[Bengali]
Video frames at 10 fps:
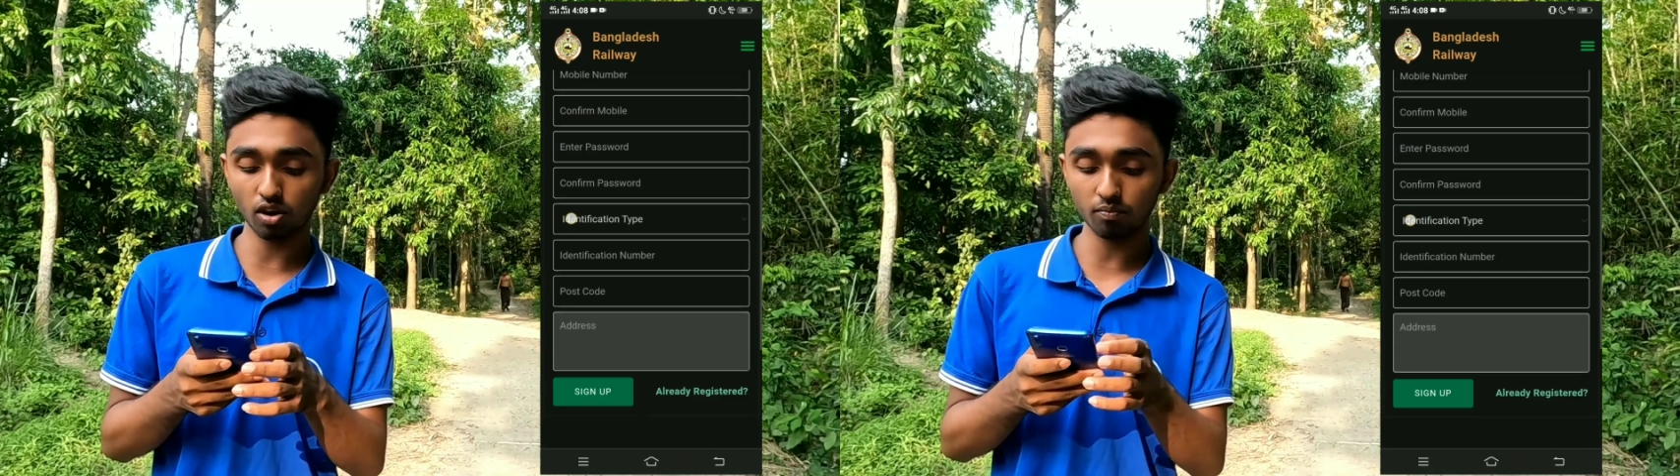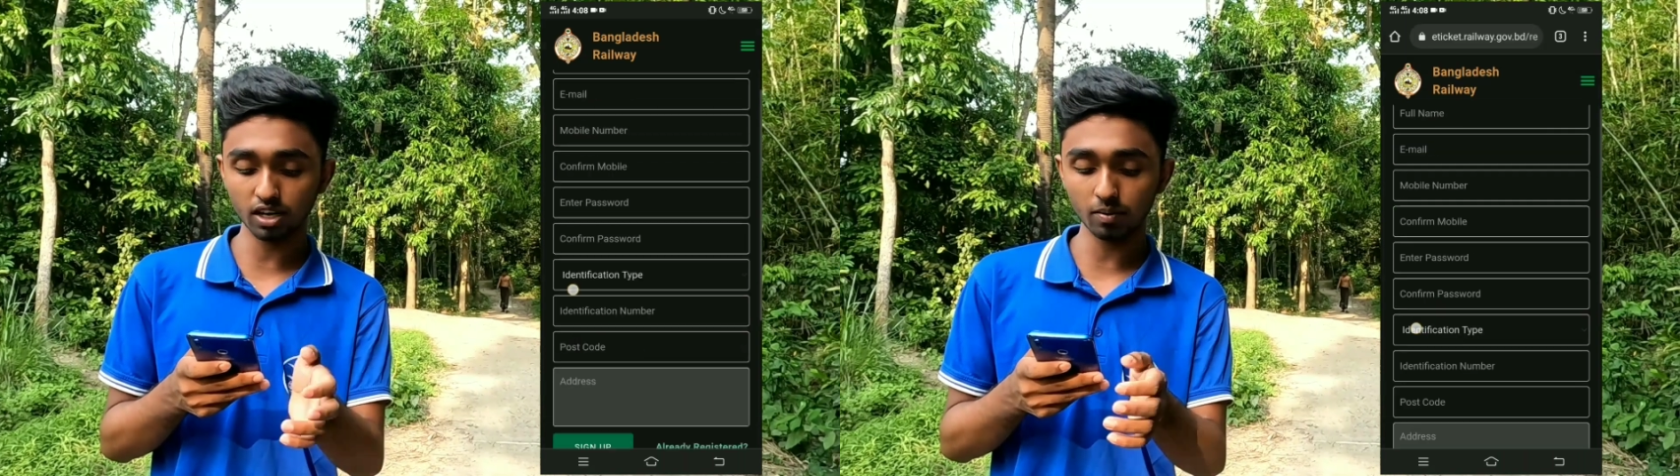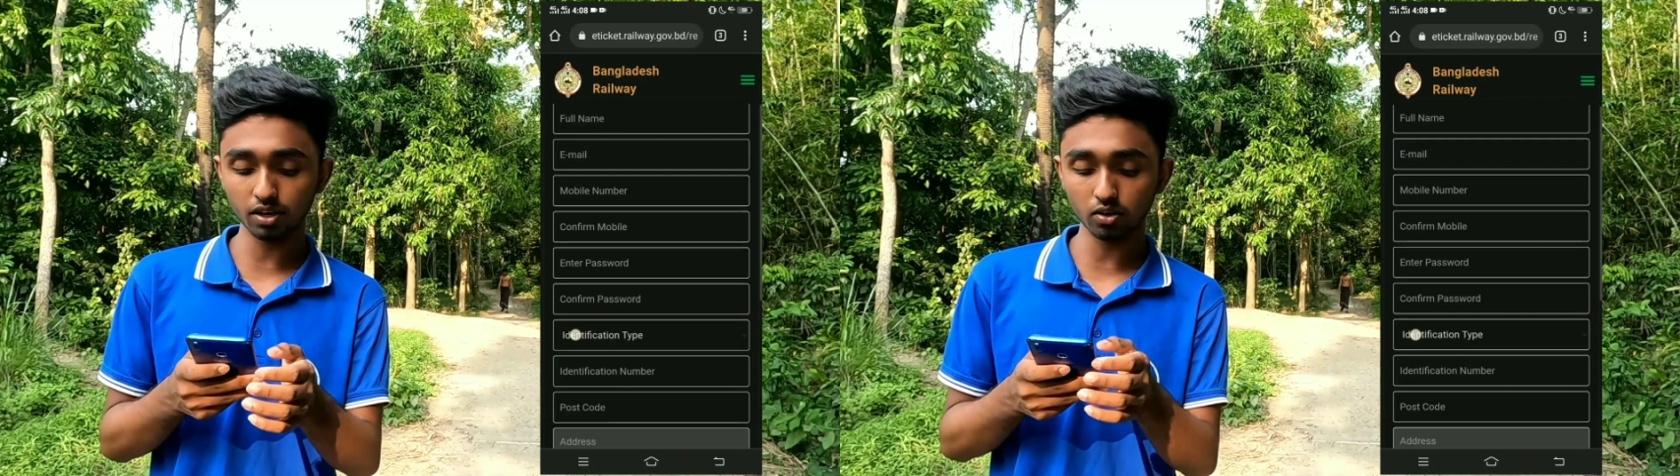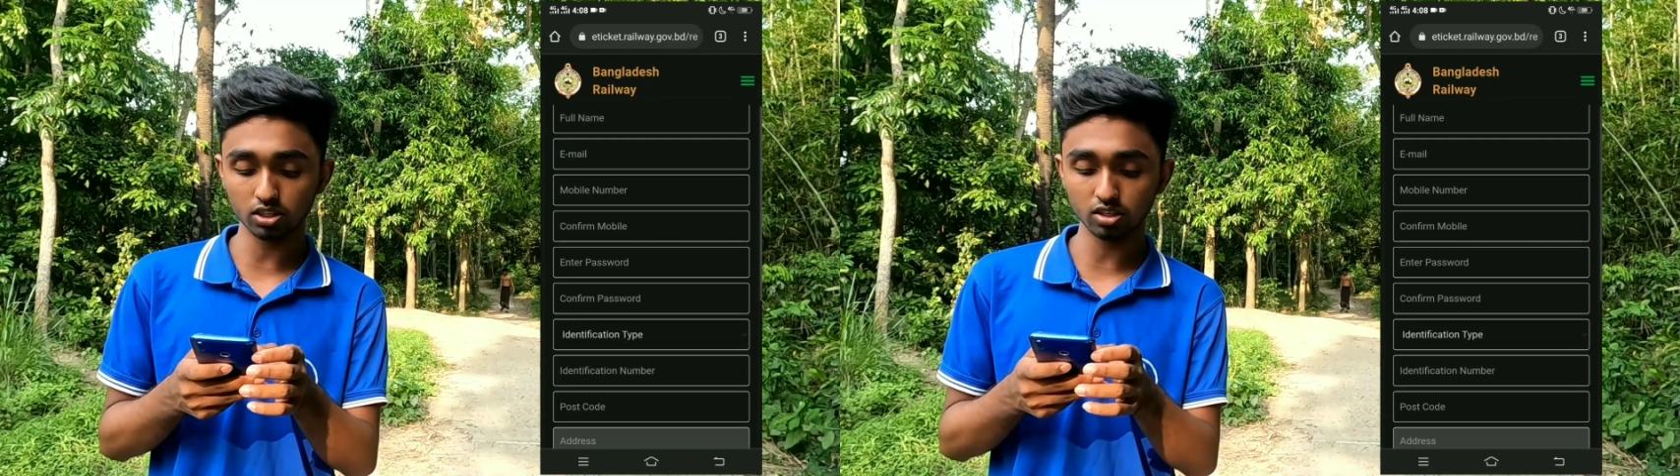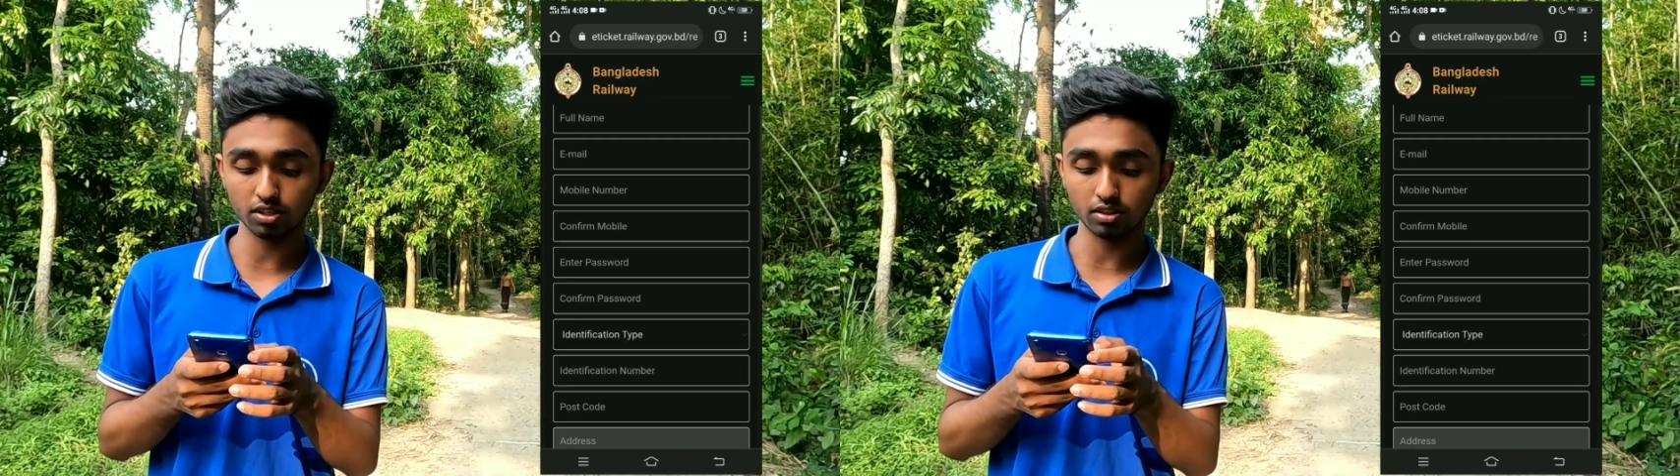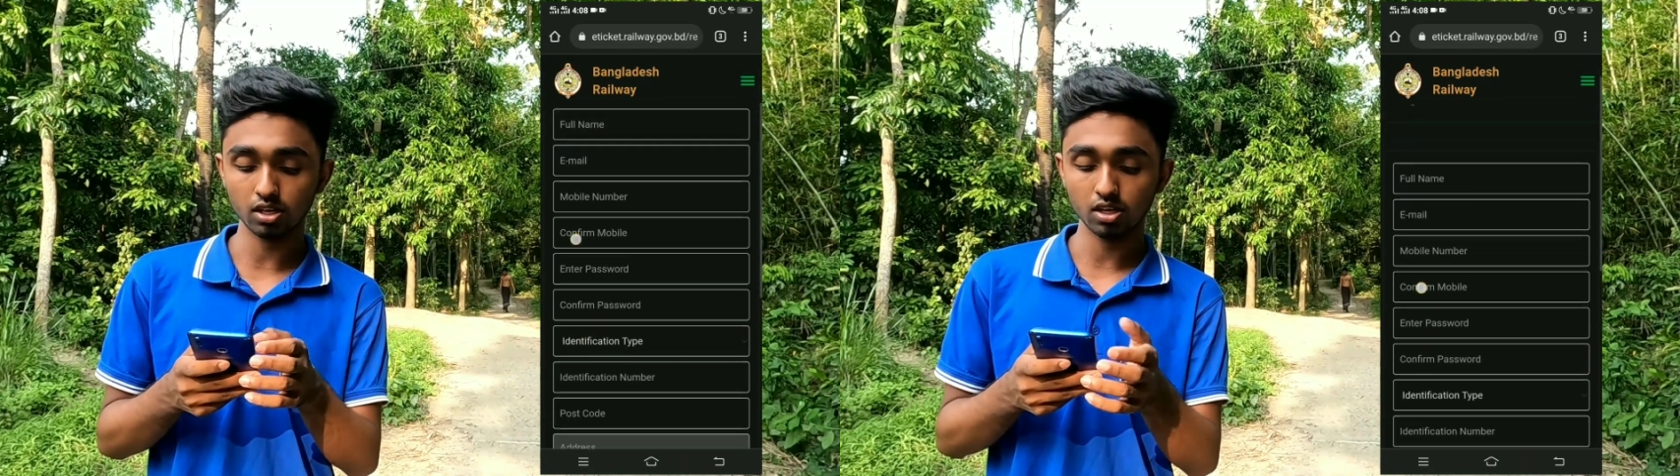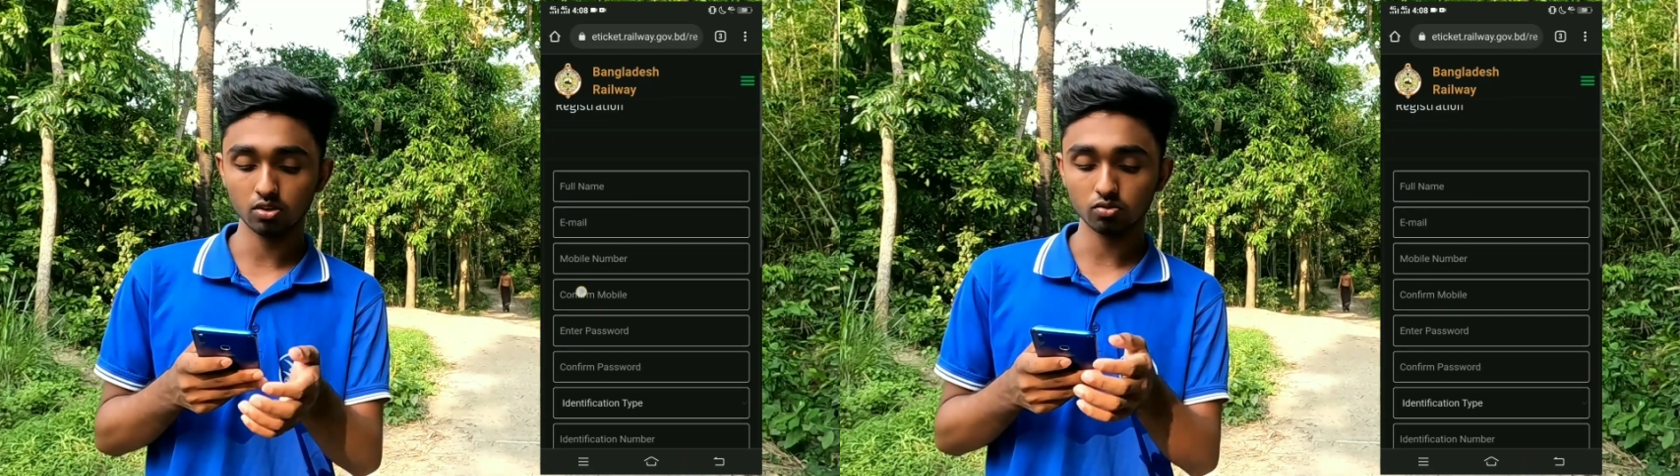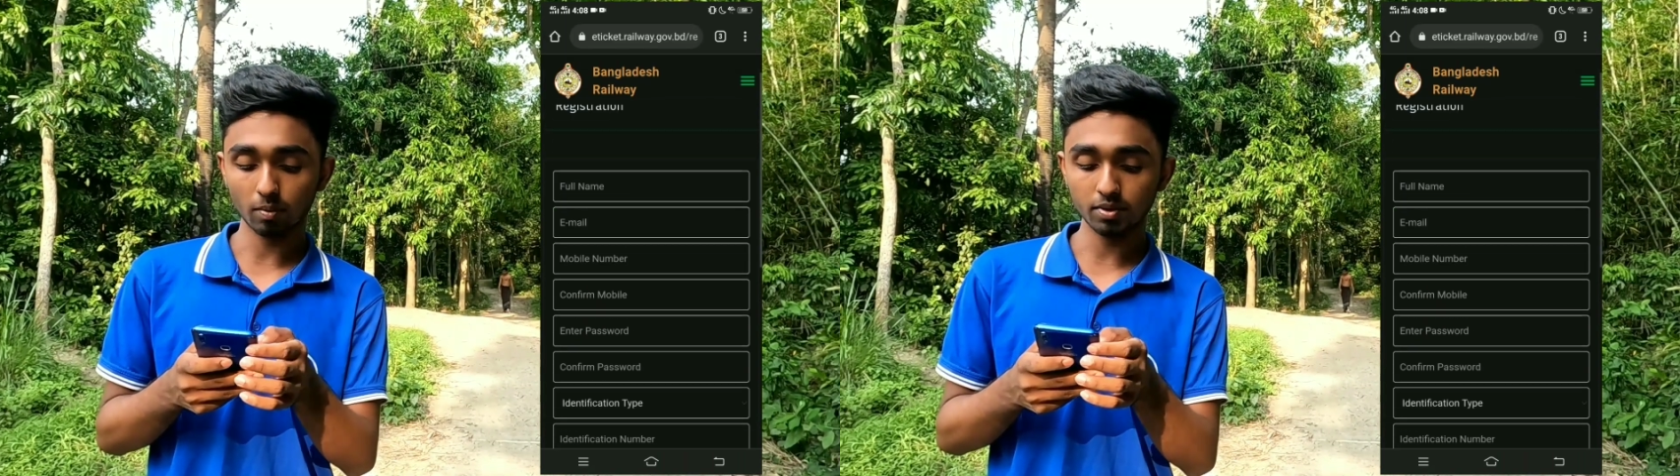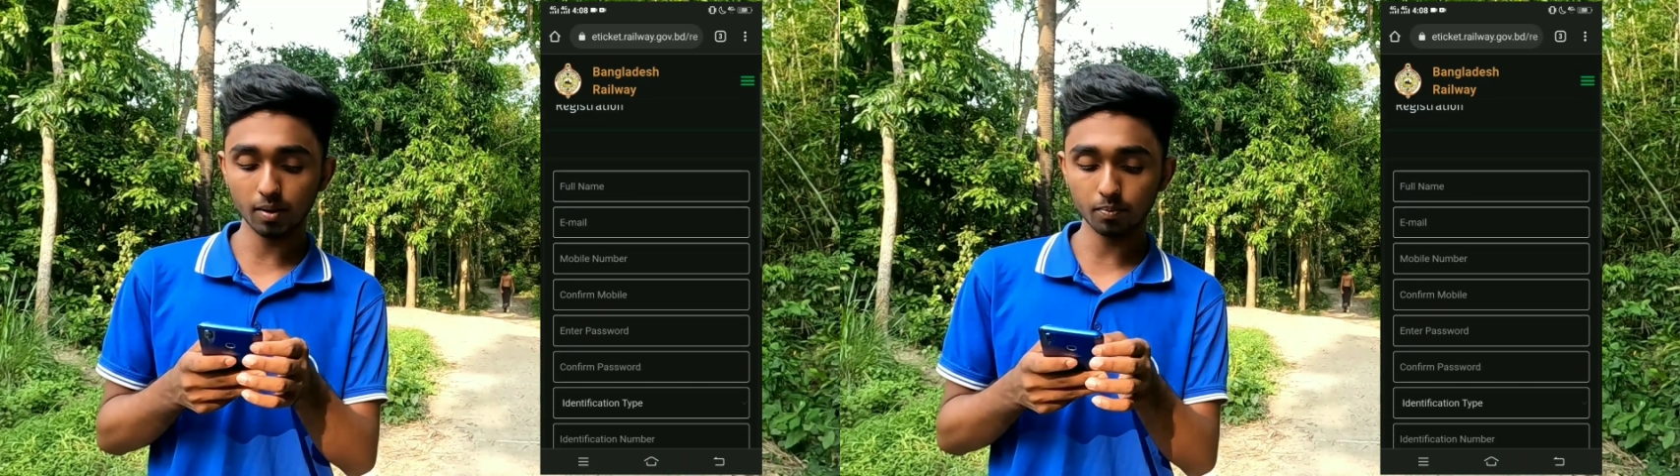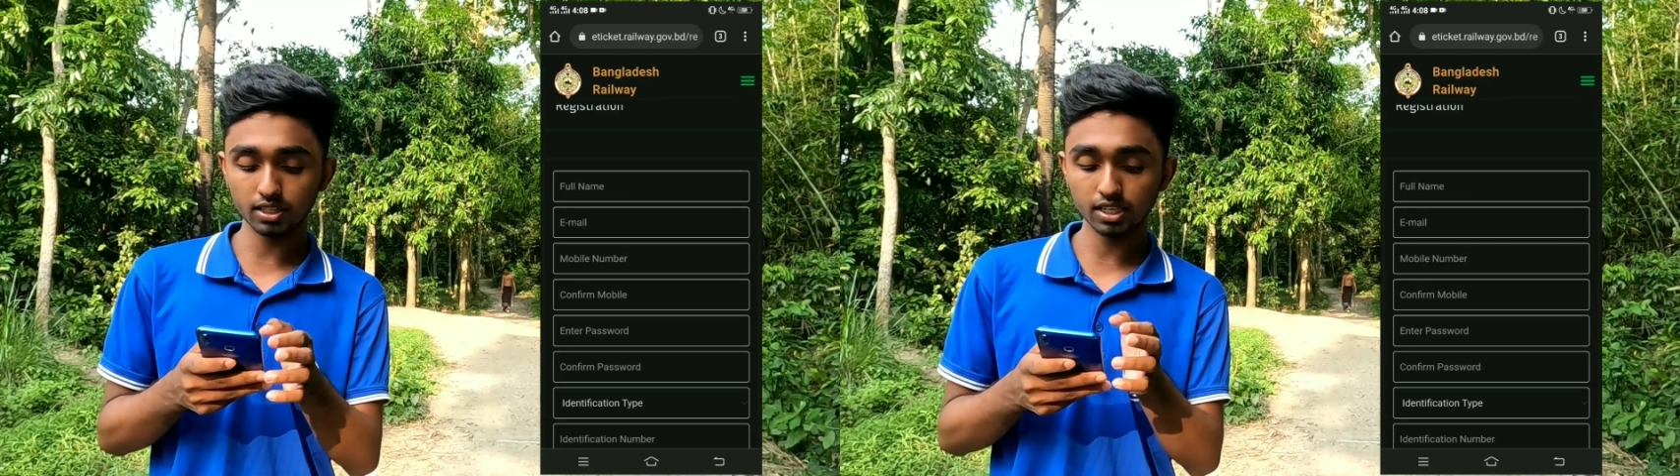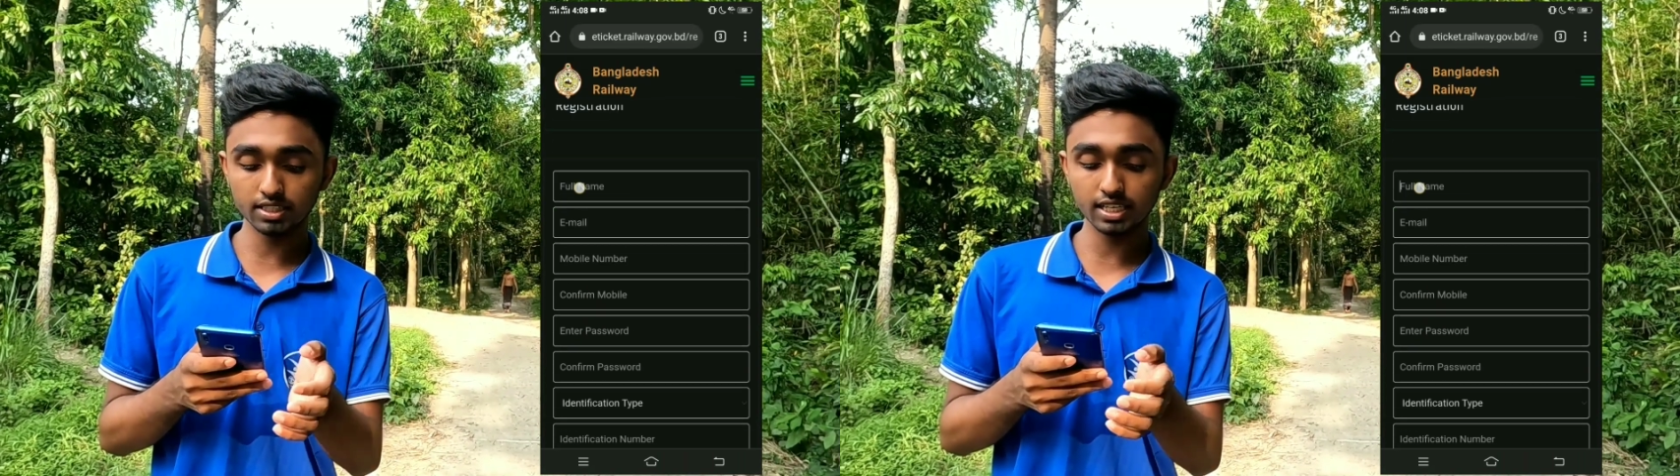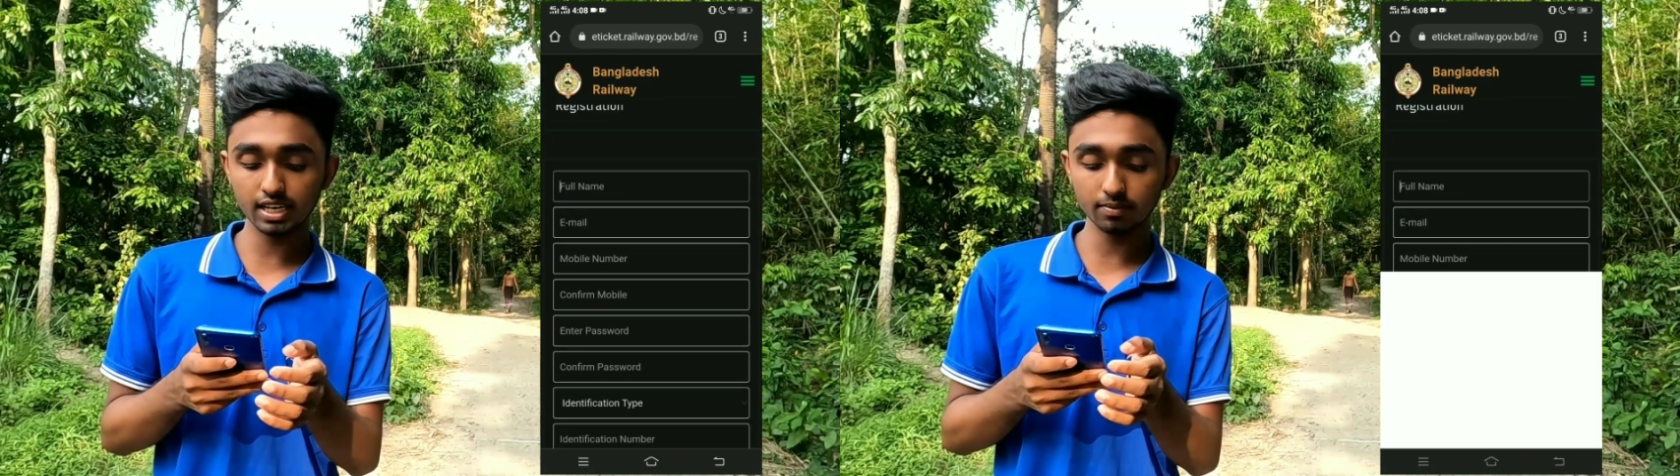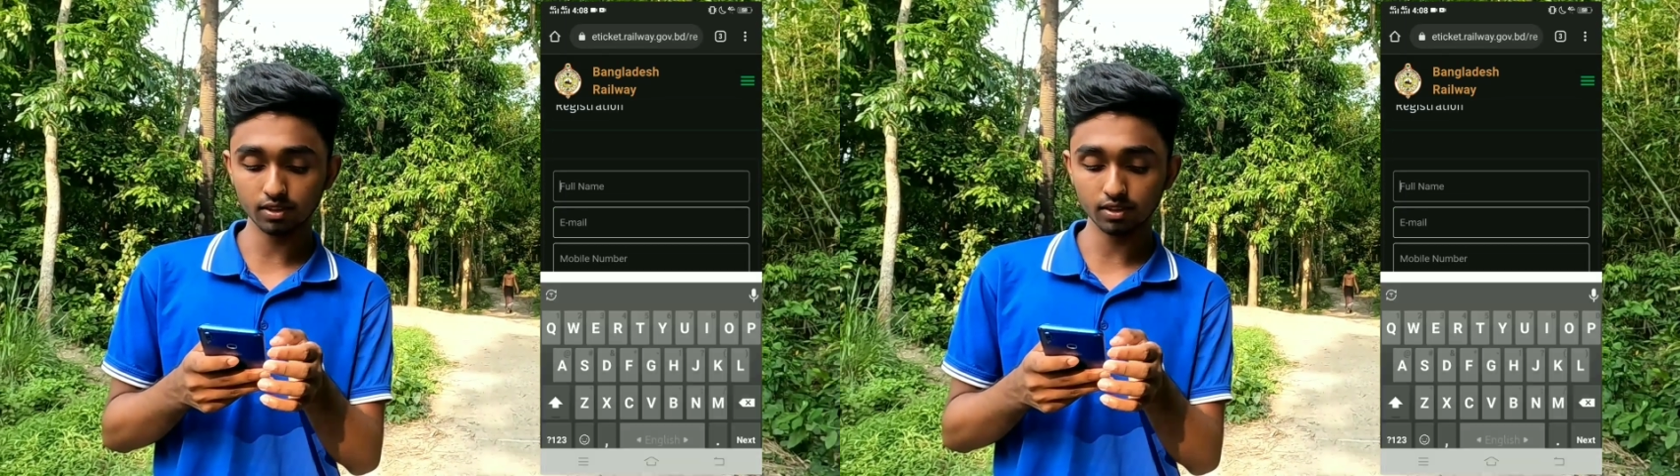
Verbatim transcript: ফর্ম ফিল করতে হবে তো আমি আপনাদের যে